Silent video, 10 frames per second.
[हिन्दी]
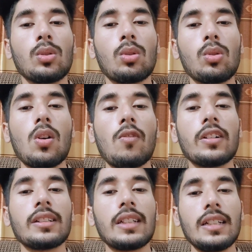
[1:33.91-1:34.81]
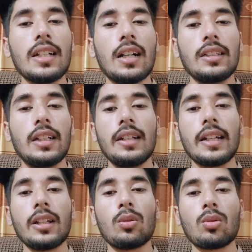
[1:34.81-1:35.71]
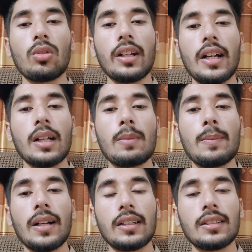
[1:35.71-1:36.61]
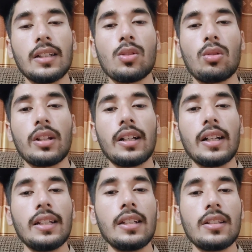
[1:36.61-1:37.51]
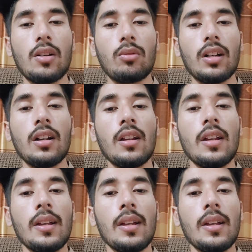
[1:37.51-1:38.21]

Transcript: तो उनको ऑफ़र्स की जा रही हैं लेकिन उन्होंने कहा है कि मैं पाकिस्तान छोड़ के कहीं नहीं जाऊँगा